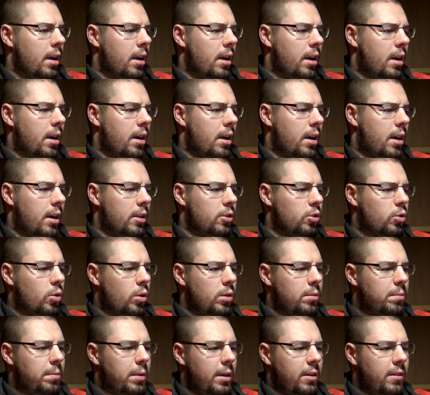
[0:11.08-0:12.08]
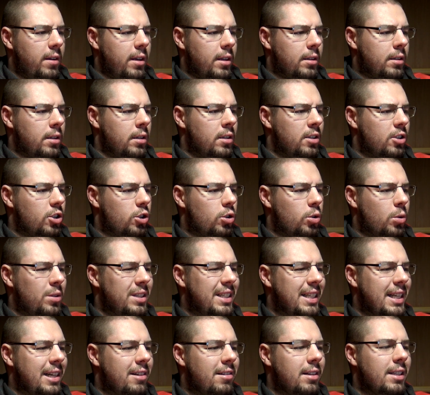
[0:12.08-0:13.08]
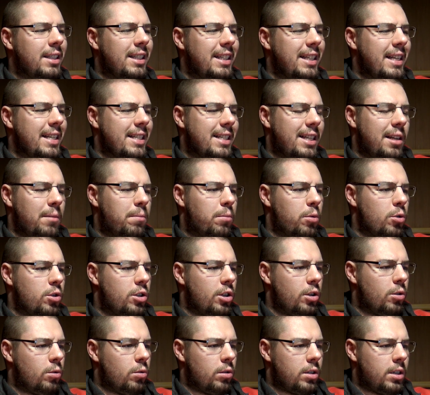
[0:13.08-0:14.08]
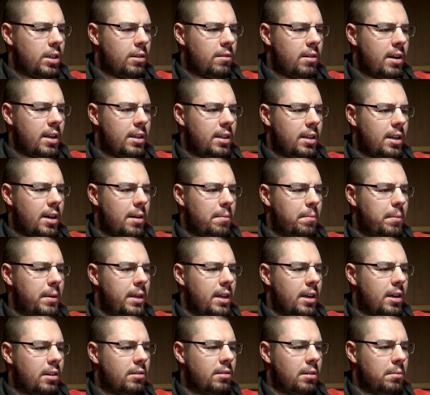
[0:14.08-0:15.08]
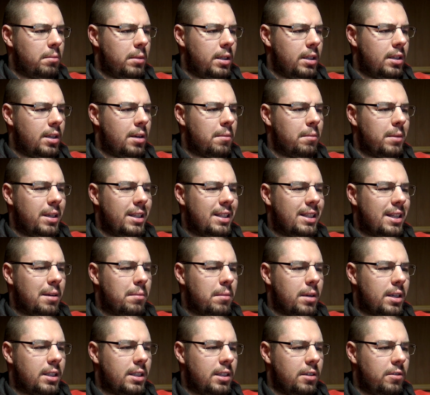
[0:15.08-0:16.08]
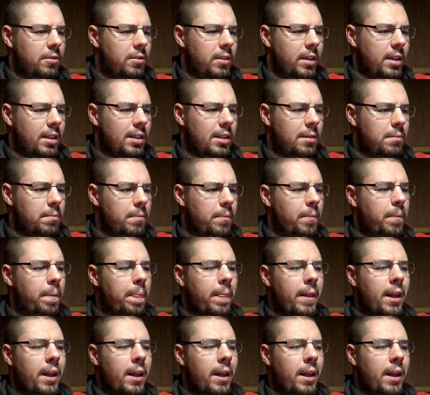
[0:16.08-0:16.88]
А, Антон, привет. Что делать, если после курсовая терапия кламидом и тамоксифеном,